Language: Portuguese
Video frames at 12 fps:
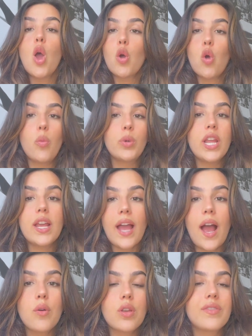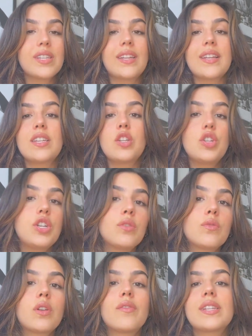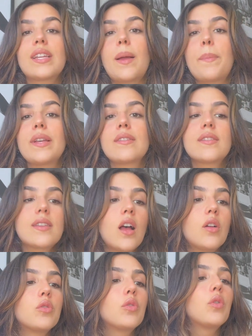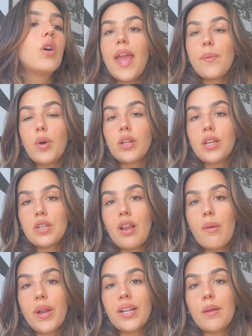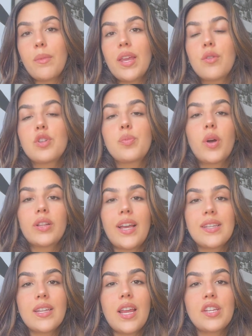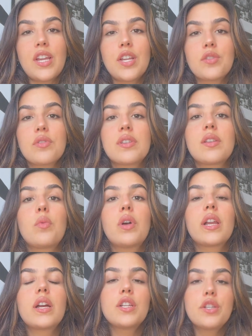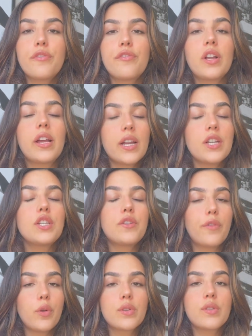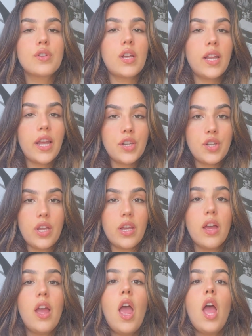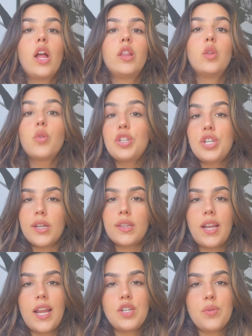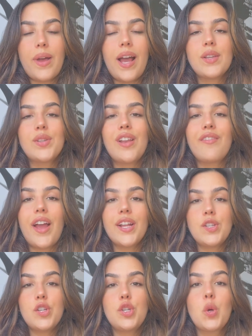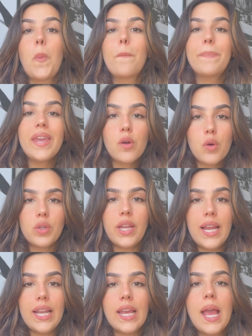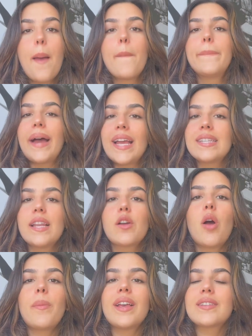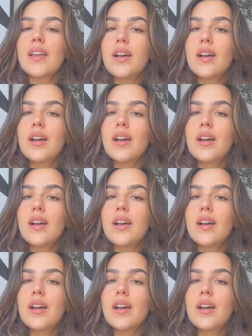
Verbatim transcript: comunicar o que você está sentindo, o que você está pensando. É importante lembrar também que os portais energéticos são grandes, grandes fluxos de energia. No dia 3 de março, ele vai atingir o pico dele, mas ele começa